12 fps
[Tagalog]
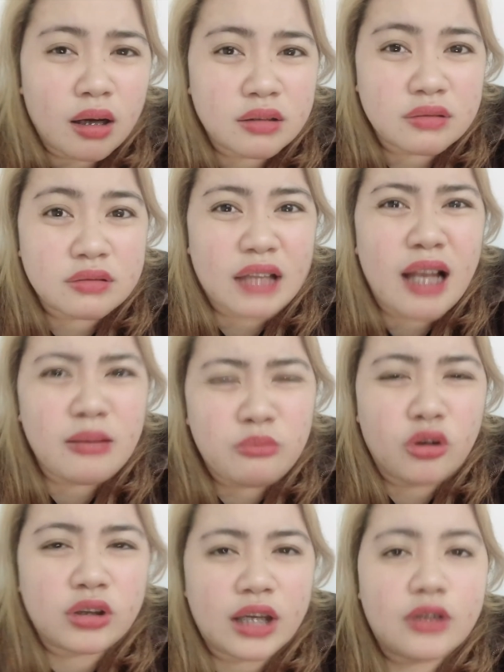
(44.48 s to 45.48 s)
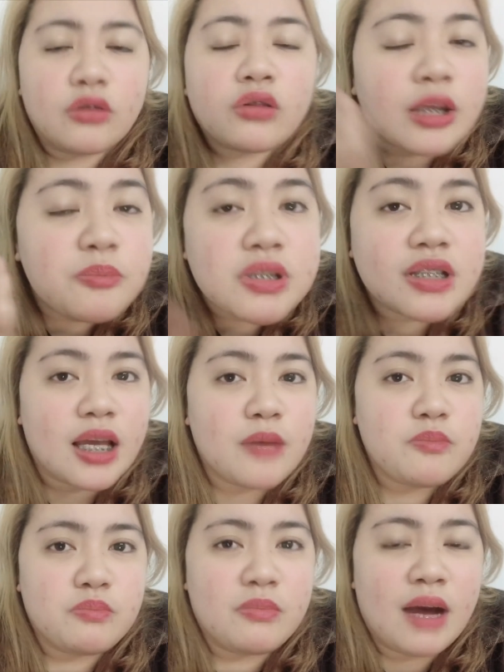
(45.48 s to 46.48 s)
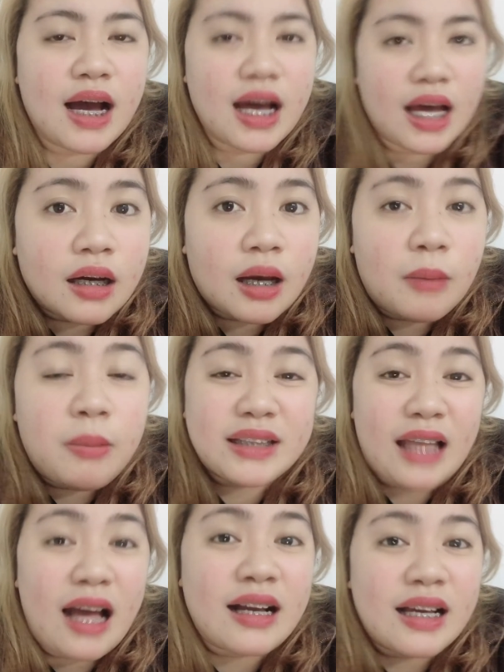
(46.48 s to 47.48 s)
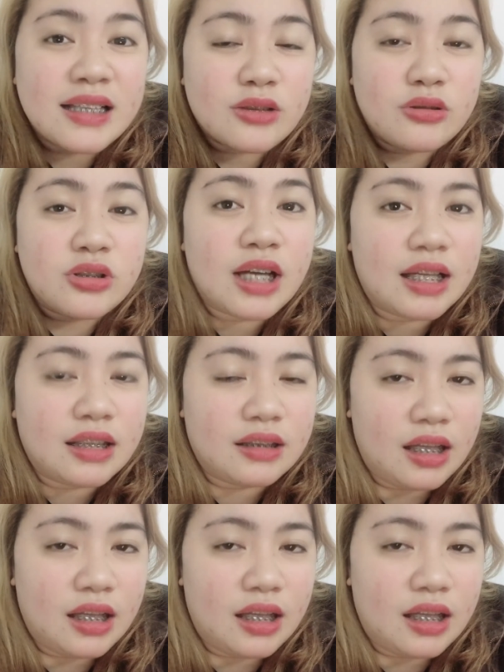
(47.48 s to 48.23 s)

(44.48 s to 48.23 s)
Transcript: Taal Volcano. Keep safe mga kabatangas ko dyan.